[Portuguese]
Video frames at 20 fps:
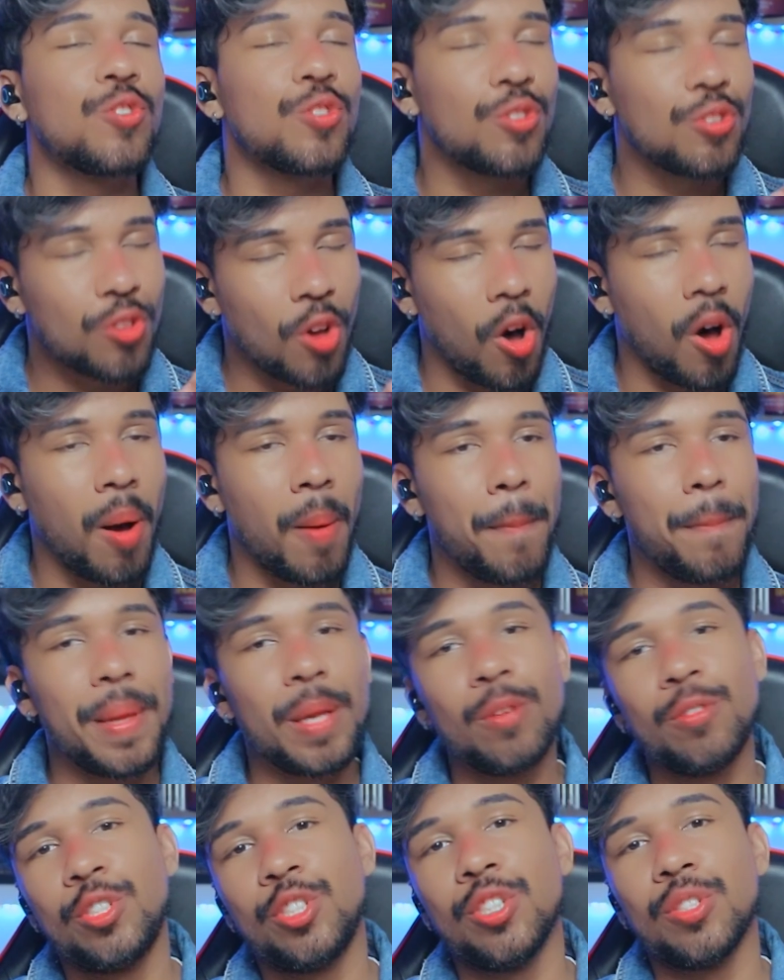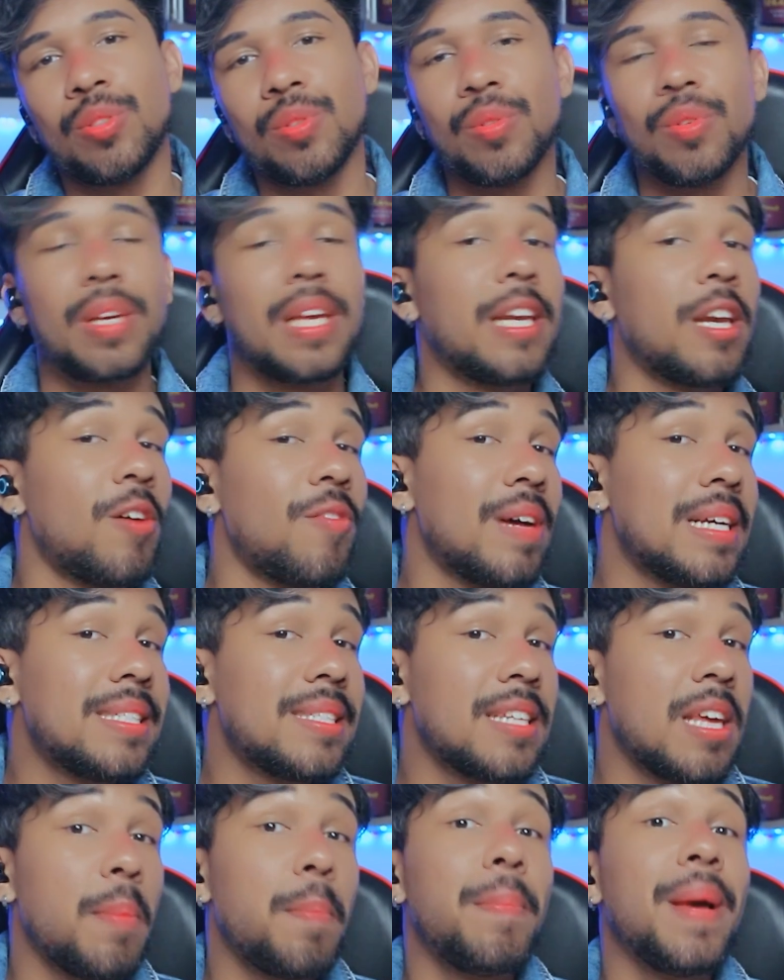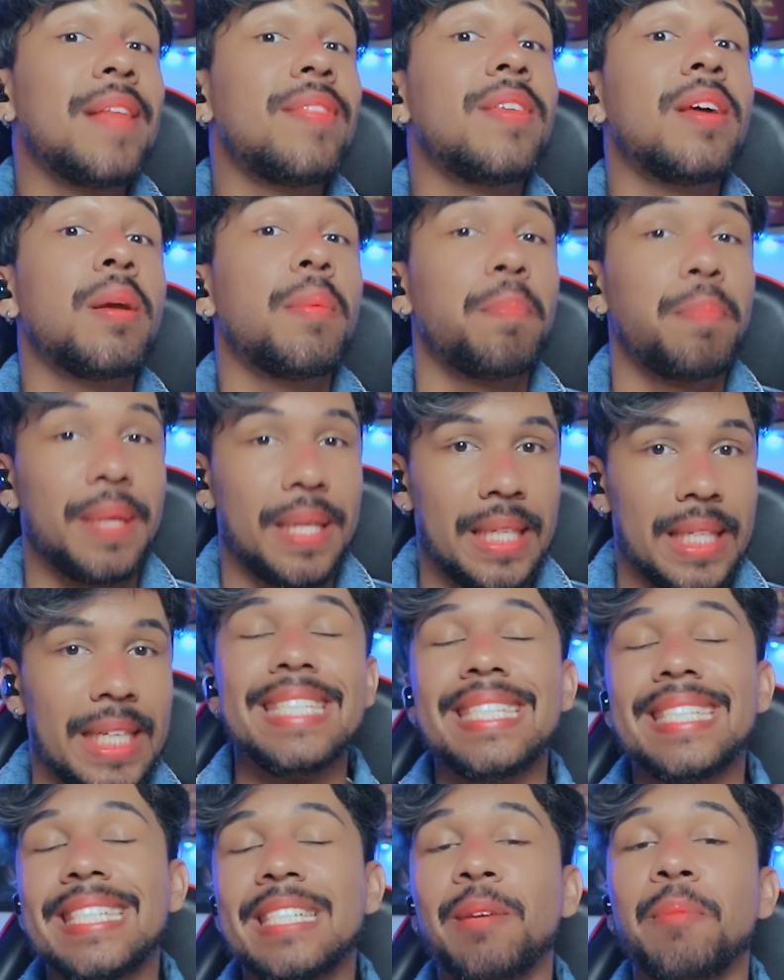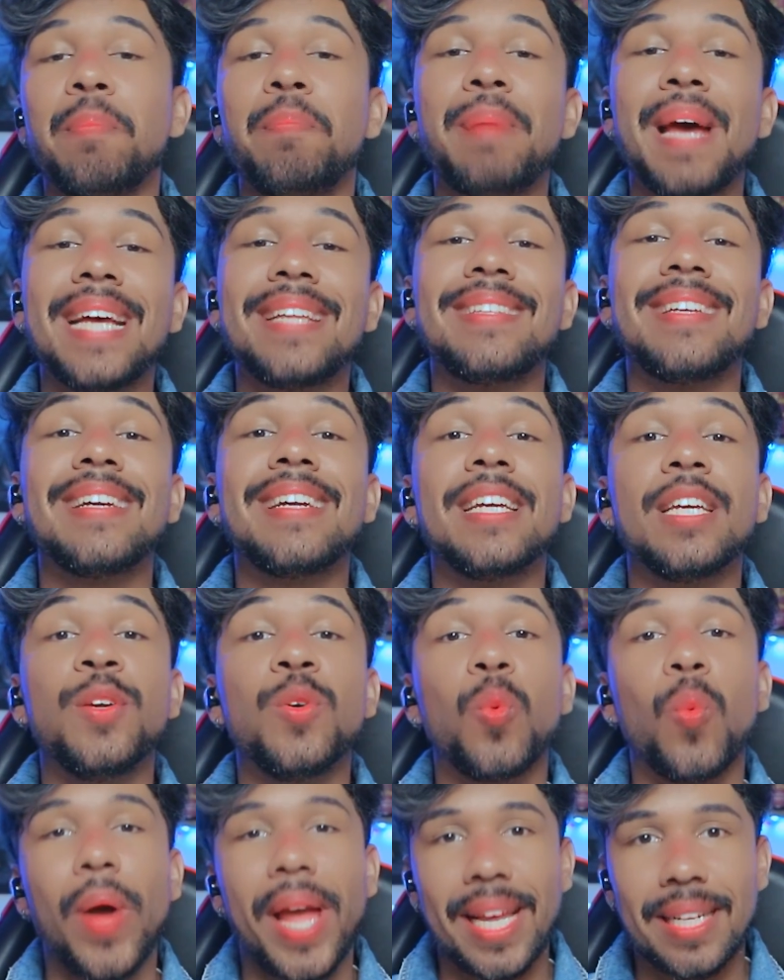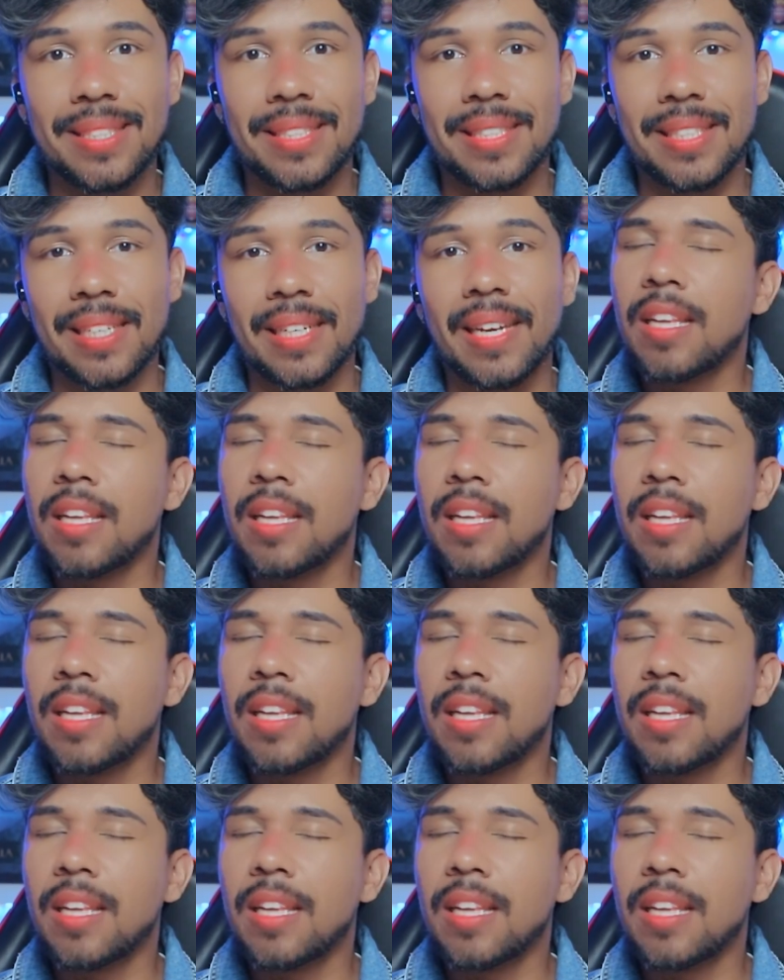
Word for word: só pelo título, que não vai ser Peter Pan, e sim Peter e Wendy.